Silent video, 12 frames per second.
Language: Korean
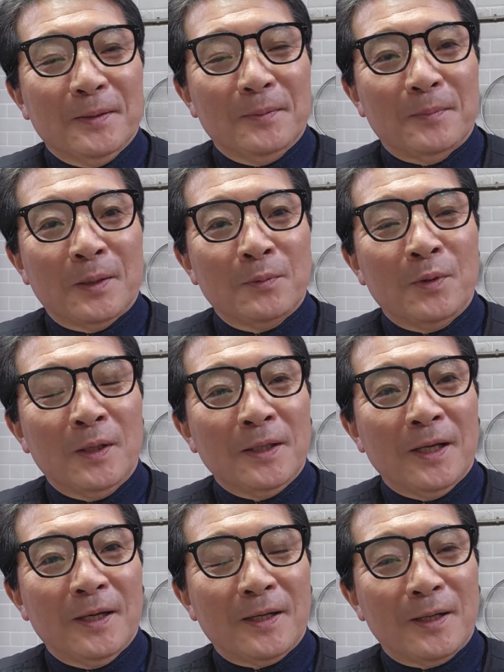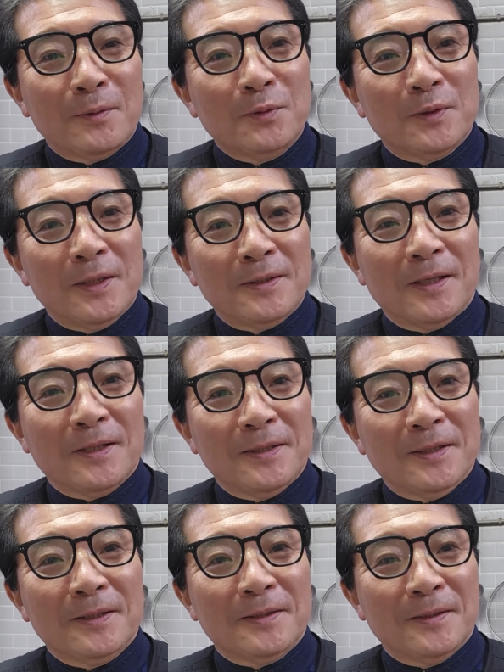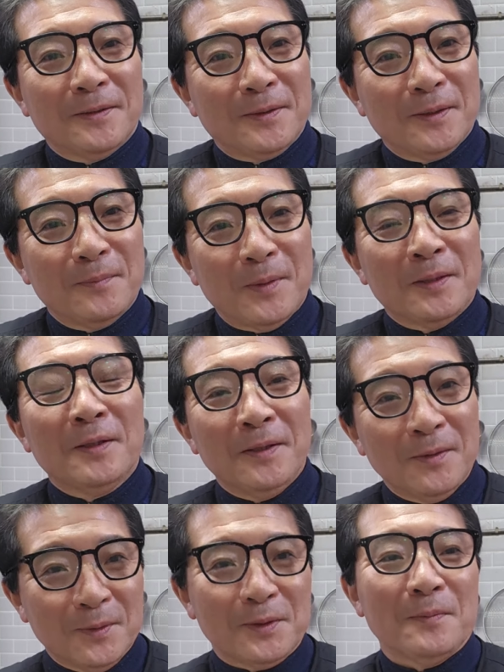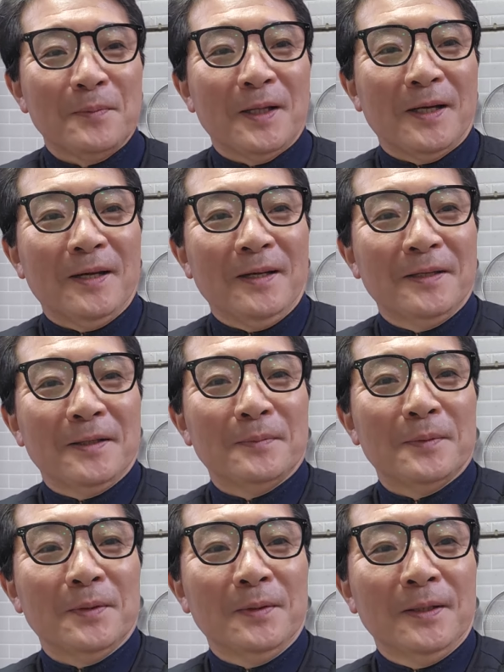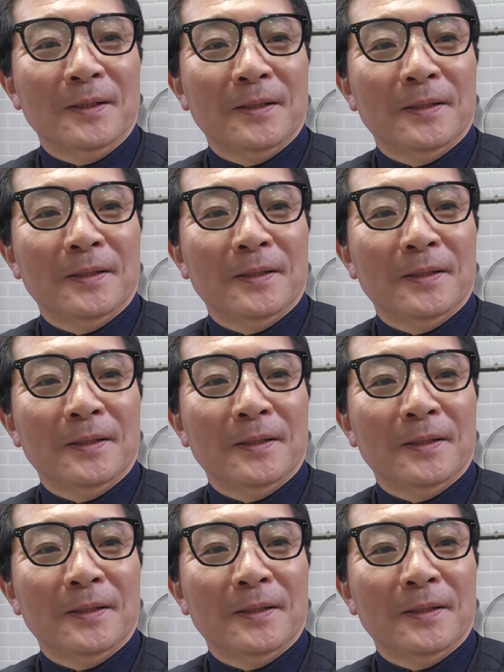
만두 한 개, 칼국수 대짜 한 개씩 해서 지금 만들고 있습니다. 여러분.